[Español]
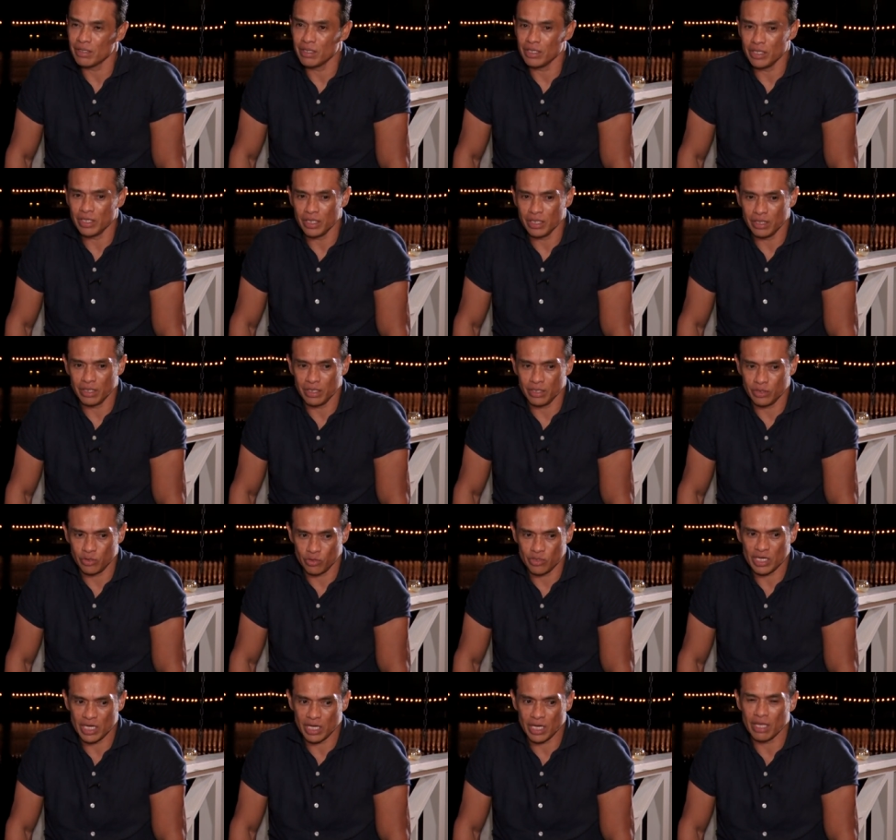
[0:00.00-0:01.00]
Y yo
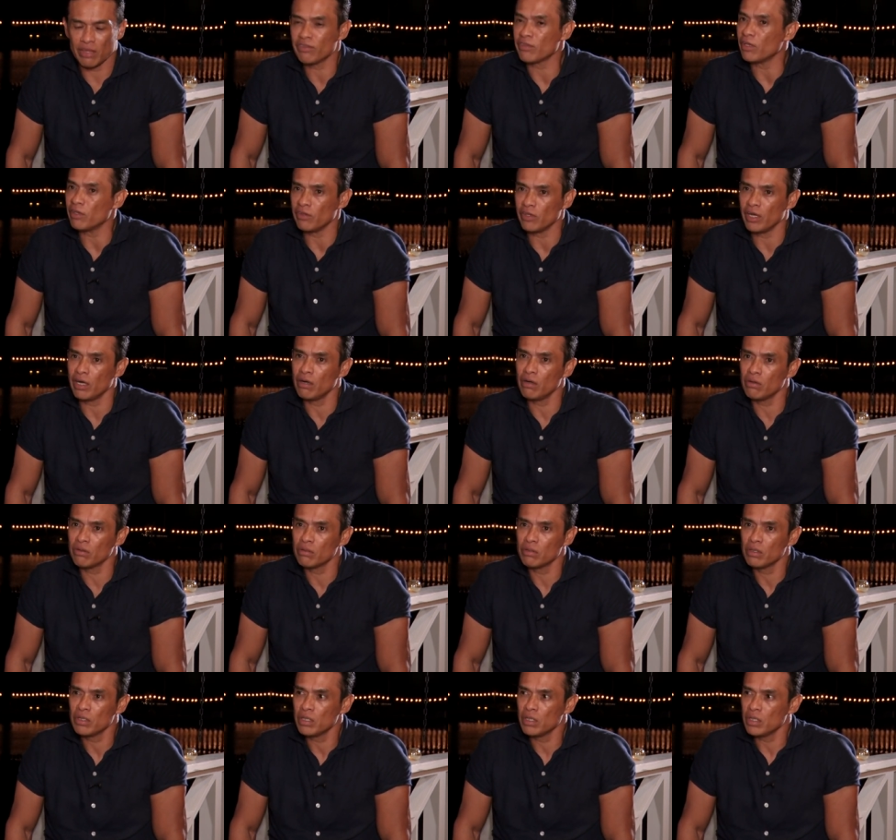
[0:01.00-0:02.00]
llegué a entenderlo
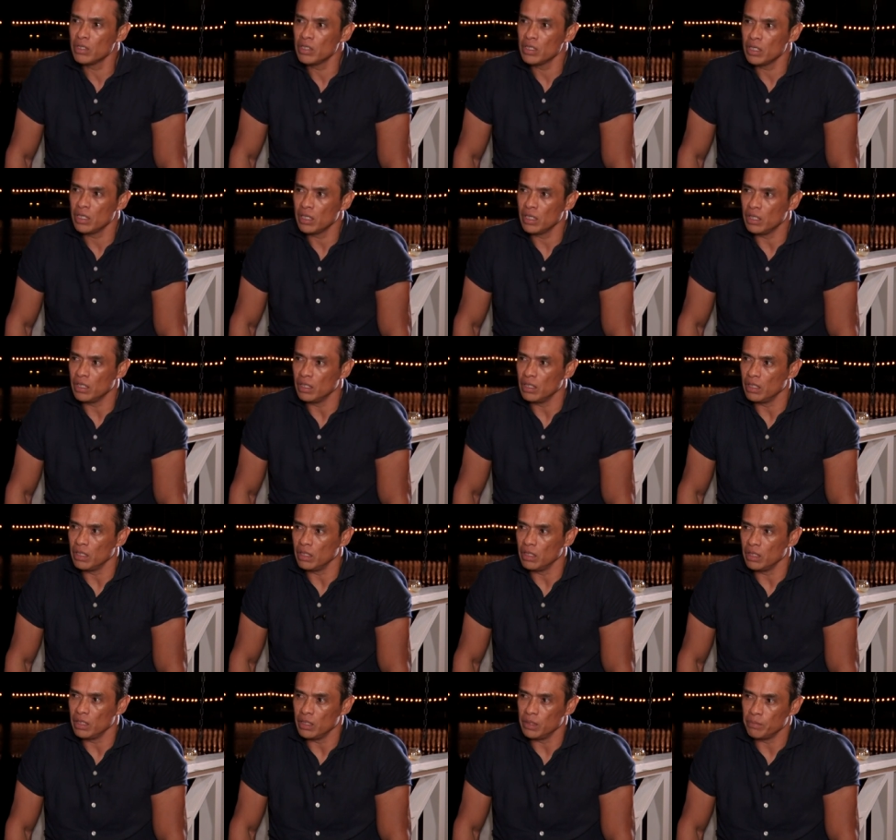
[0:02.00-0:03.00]

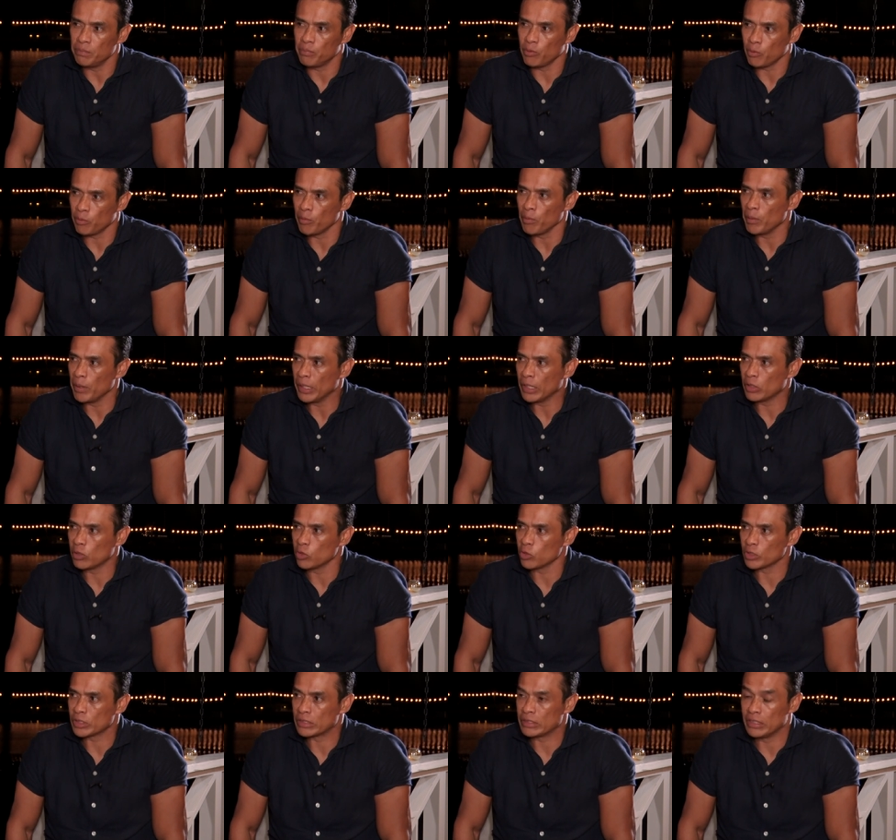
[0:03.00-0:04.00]
y por
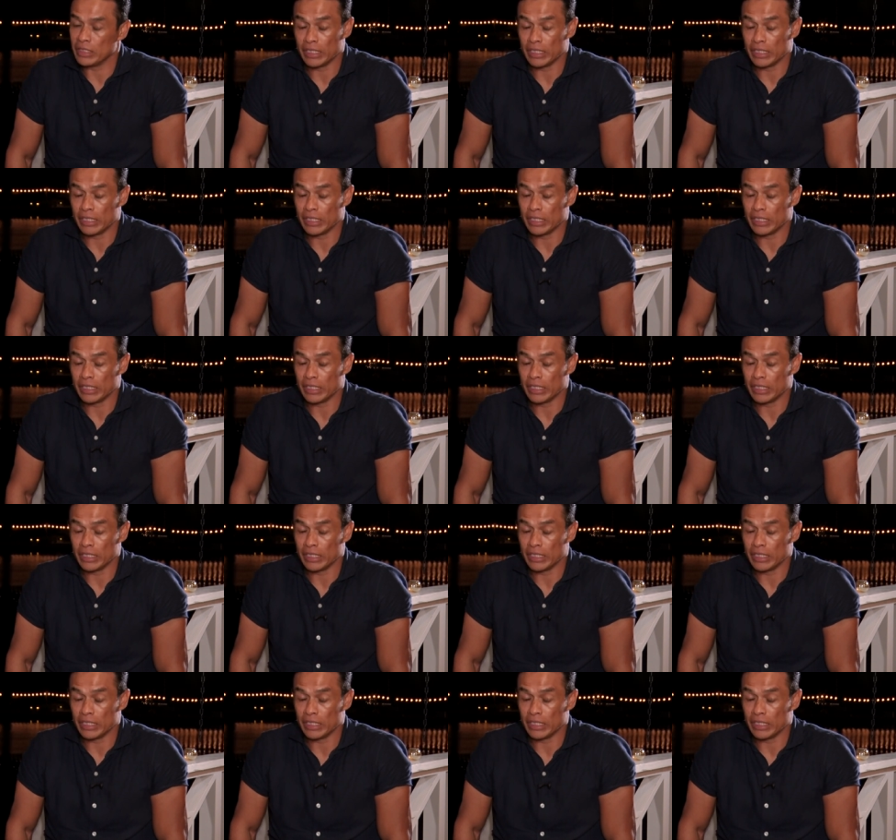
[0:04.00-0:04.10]
momentos